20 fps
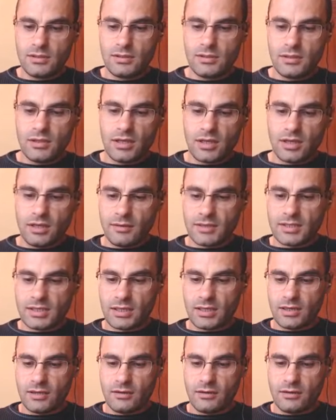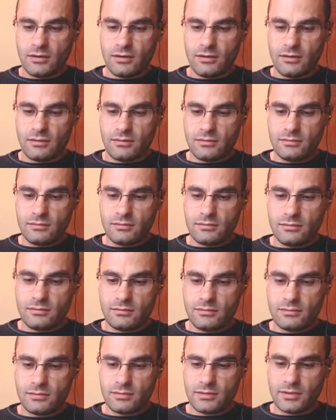Aquí va a ser que no.
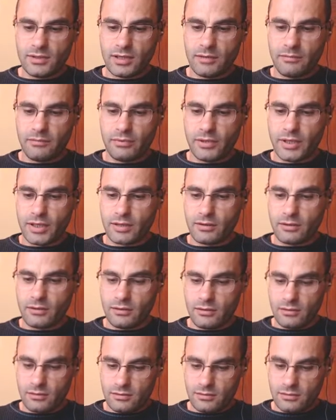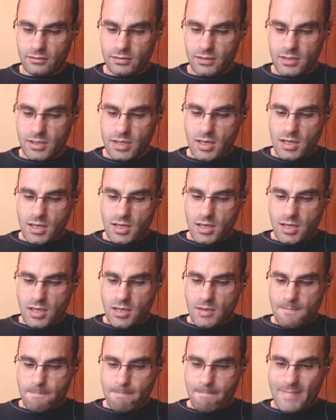Pan puerco.
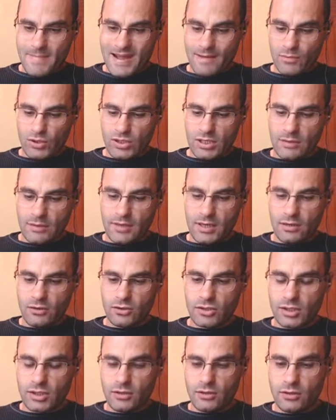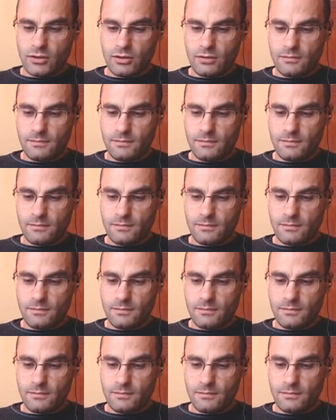Vamos a abrir los de oro.